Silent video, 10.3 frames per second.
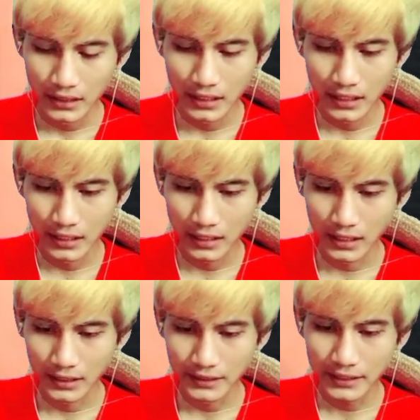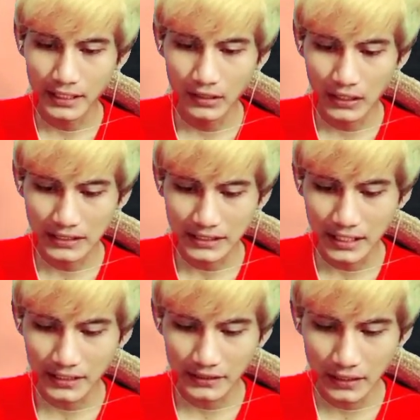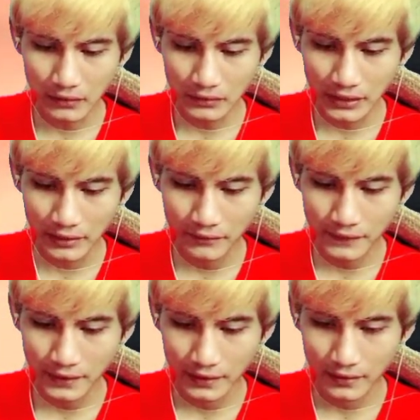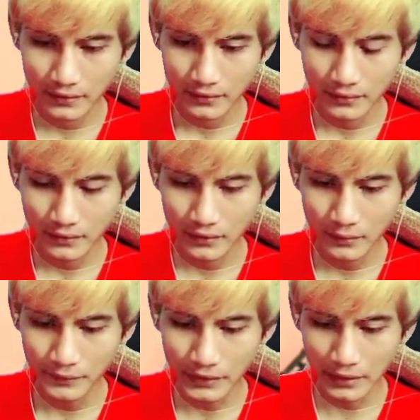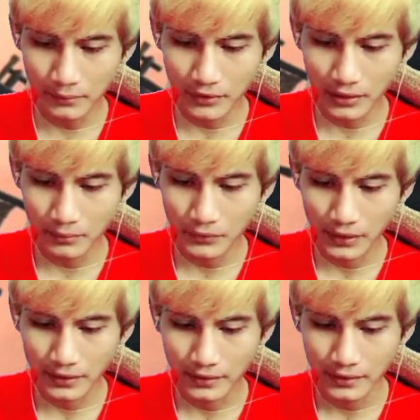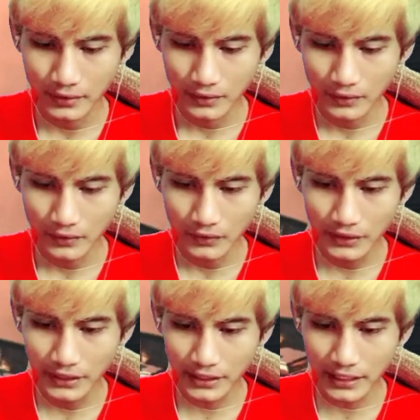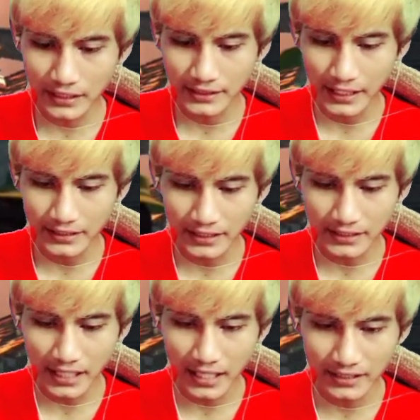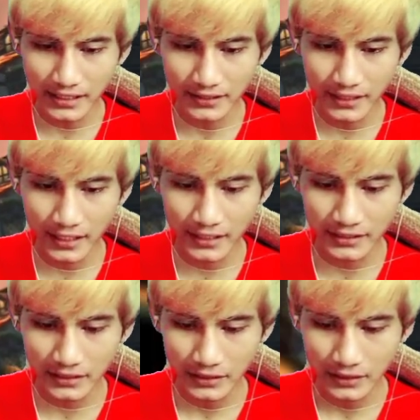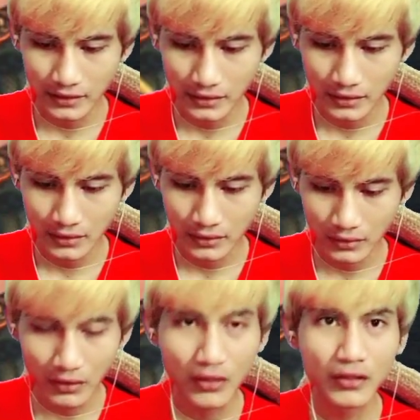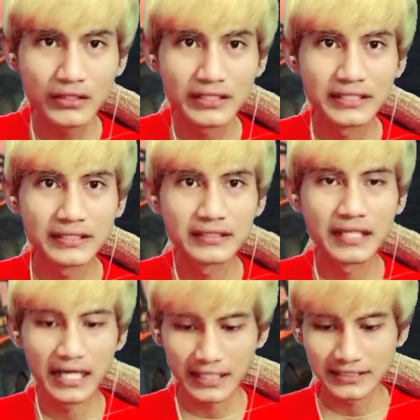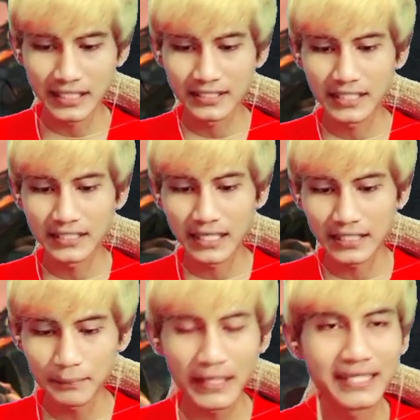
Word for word: Ah, ini kalau nggak salah kita utw ya. Oh, bukan, bukan, bukan. Oh, ini kerajaannya si Alexandria, guys. Oh iya, kejadian dari